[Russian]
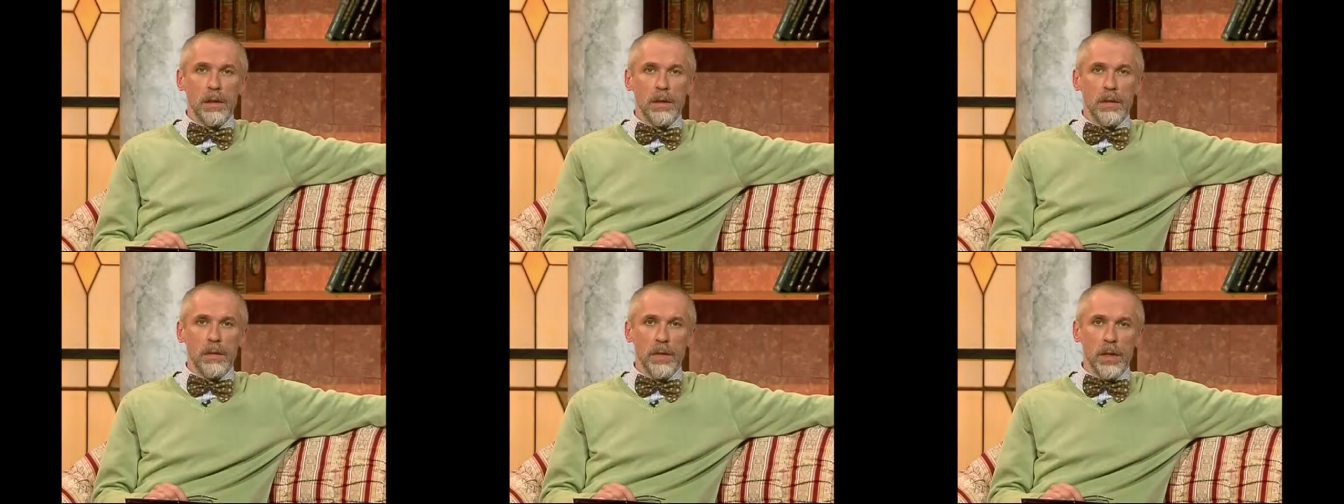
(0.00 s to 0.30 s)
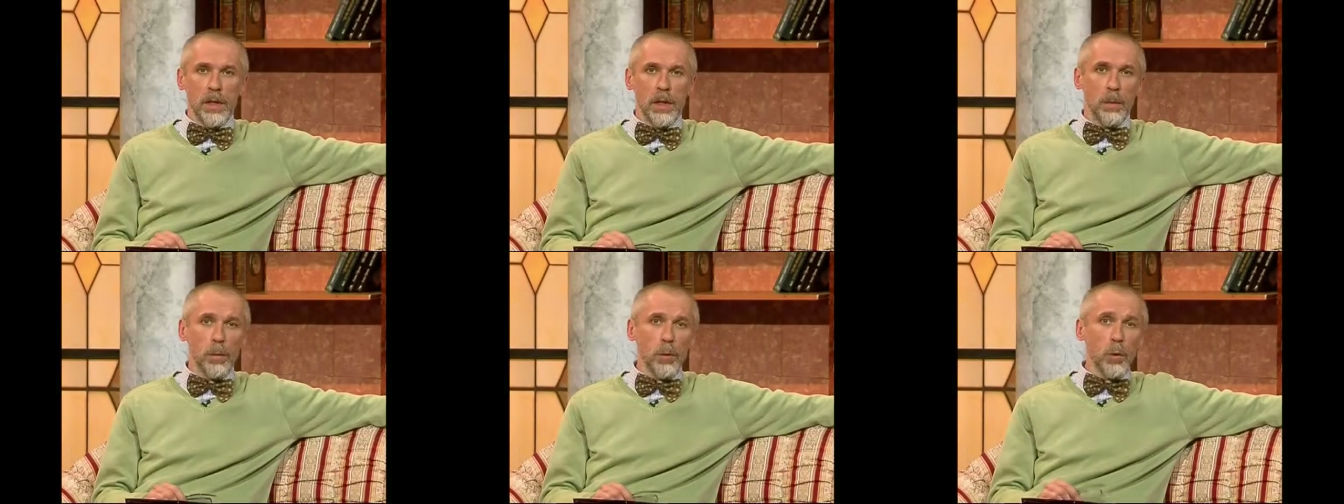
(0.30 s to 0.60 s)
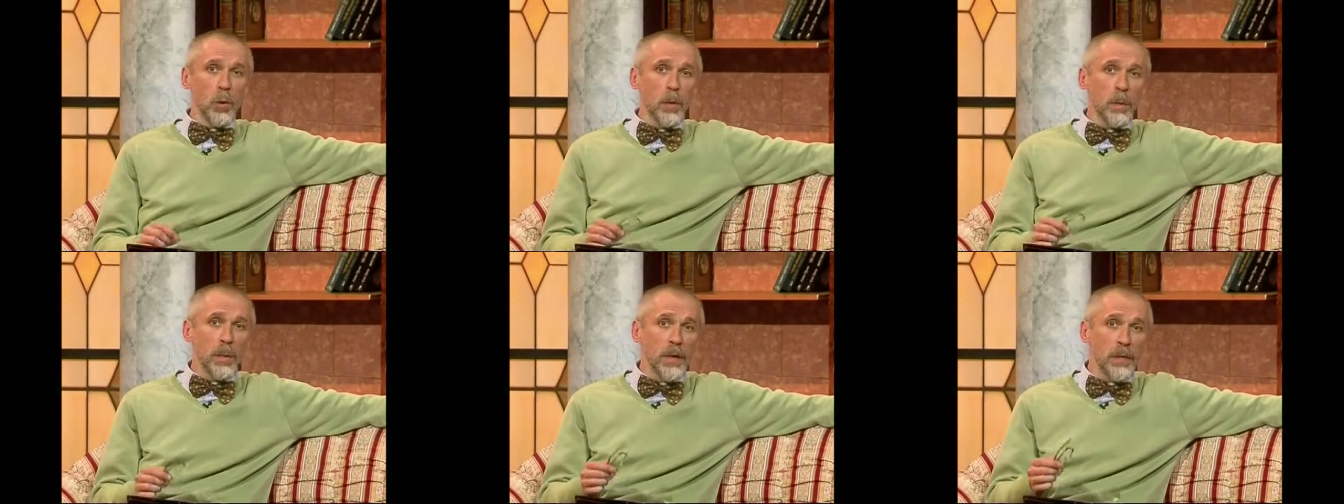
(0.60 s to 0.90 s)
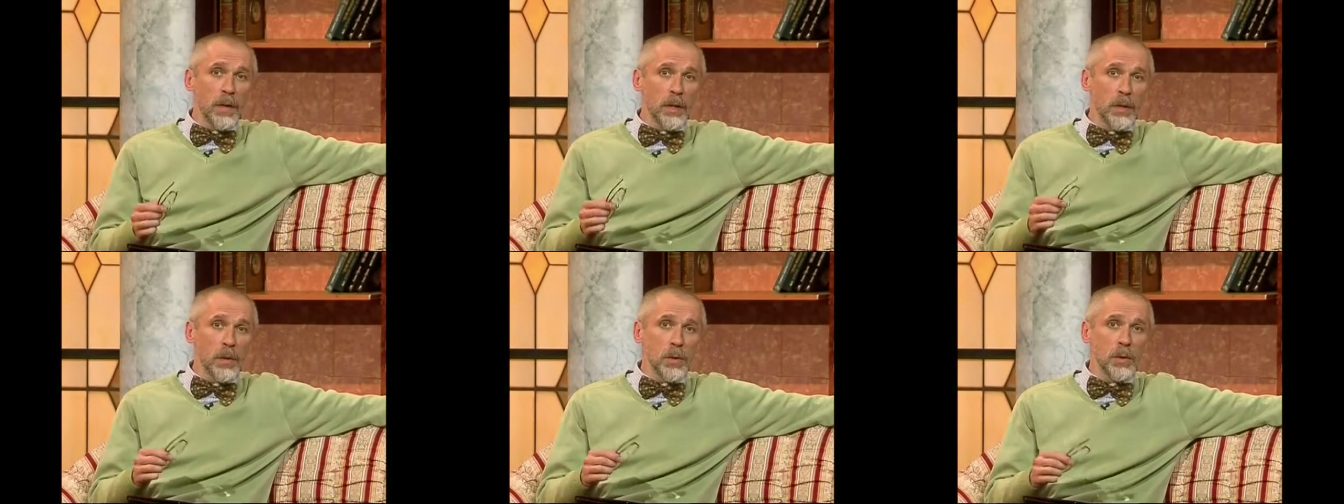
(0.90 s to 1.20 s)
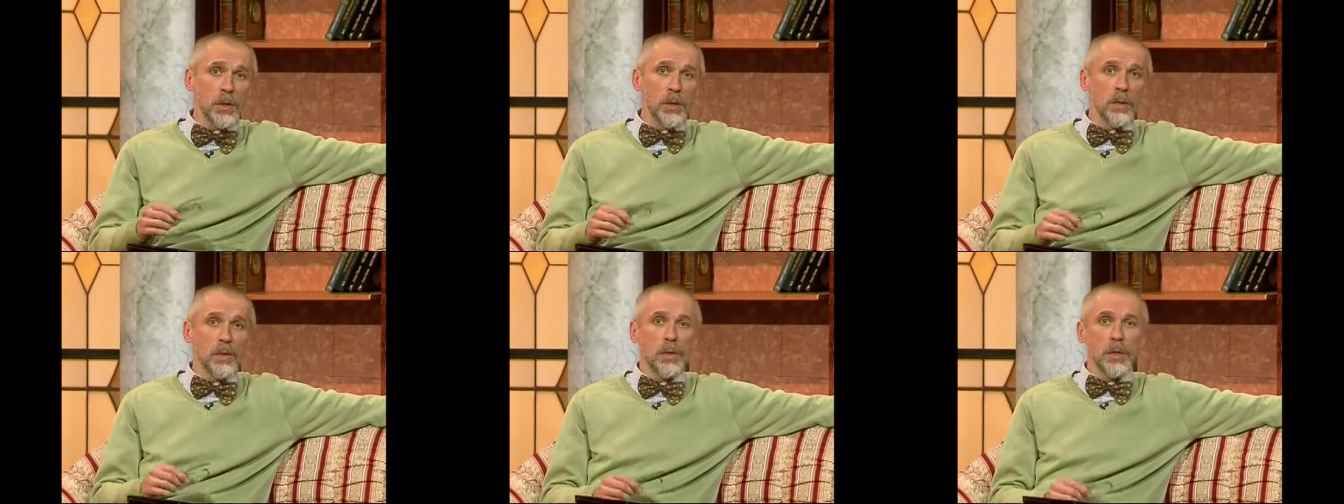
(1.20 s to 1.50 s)
Велоплуг
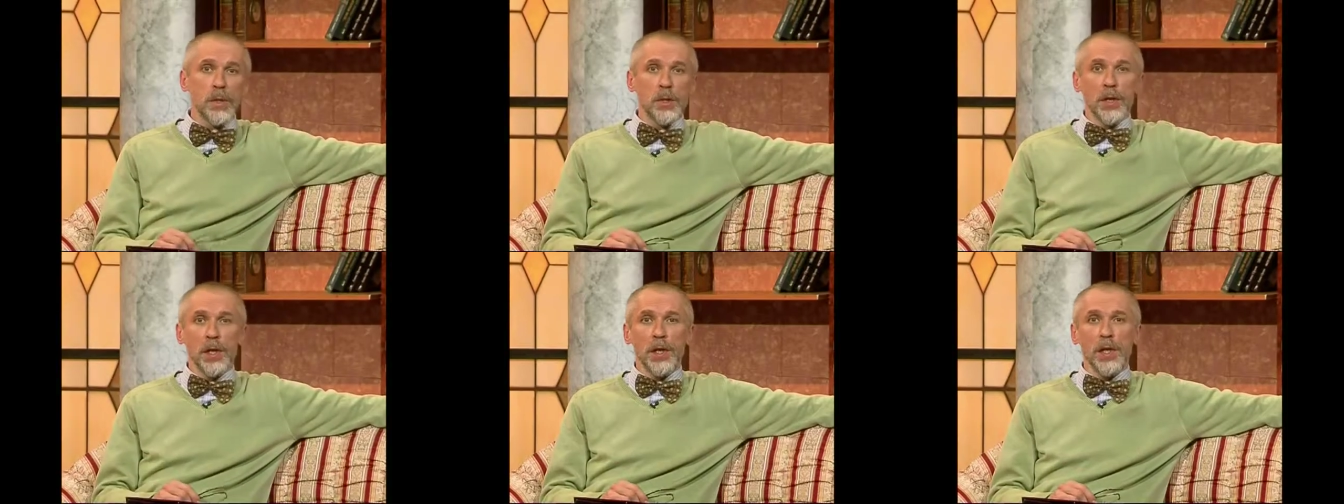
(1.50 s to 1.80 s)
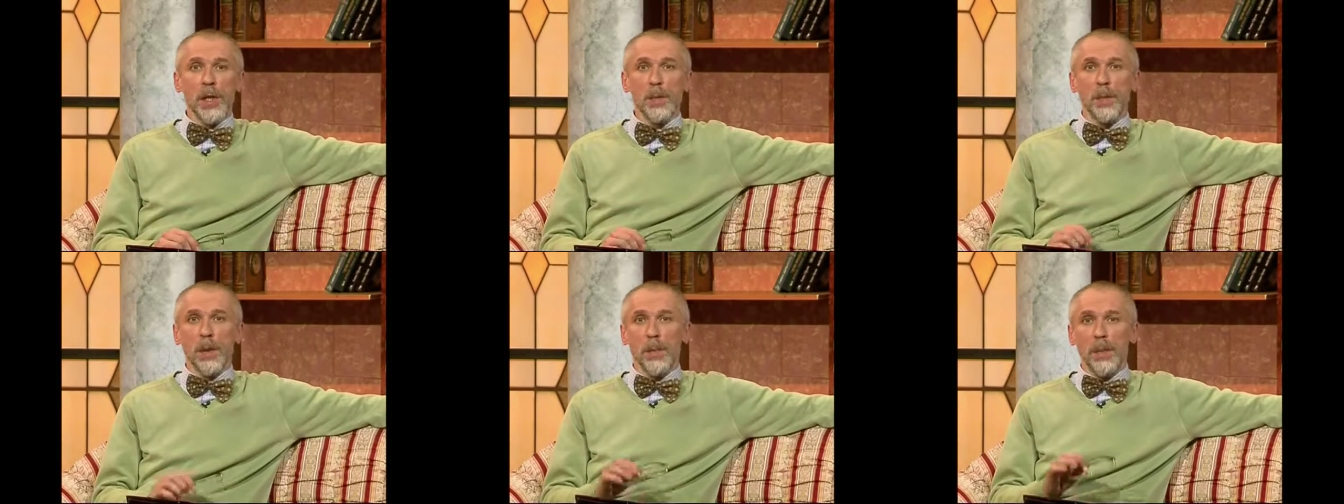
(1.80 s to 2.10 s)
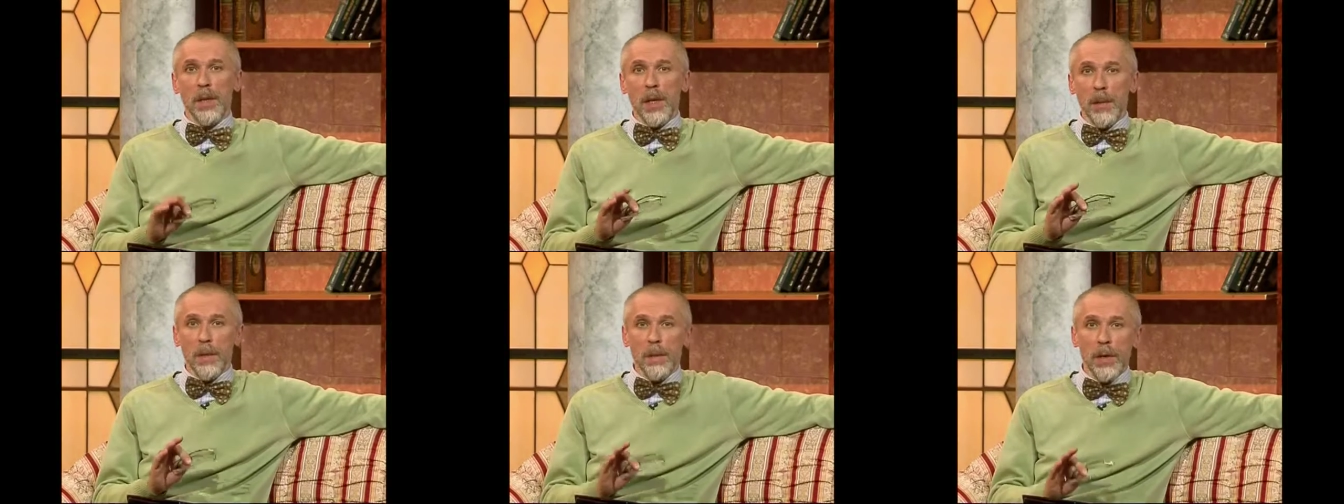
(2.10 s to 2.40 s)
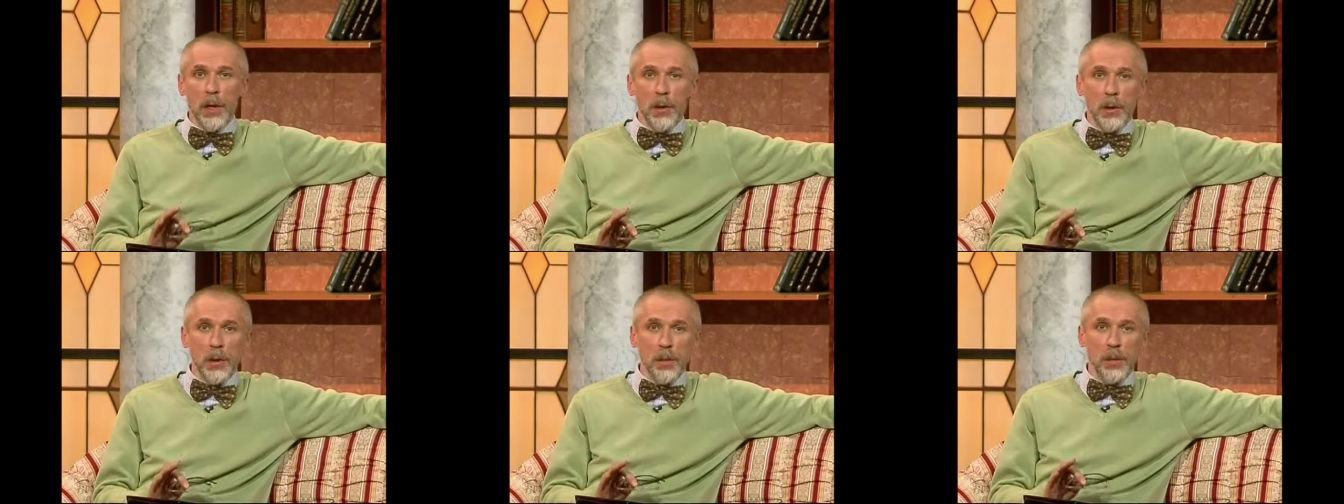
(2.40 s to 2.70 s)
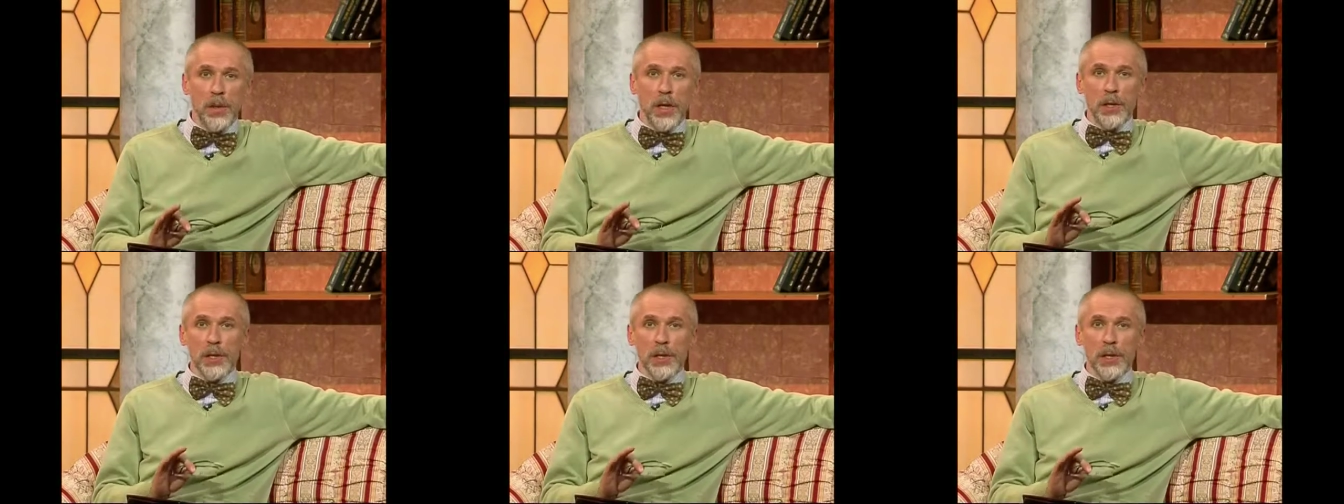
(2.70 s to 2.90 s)
приводился в движение переменным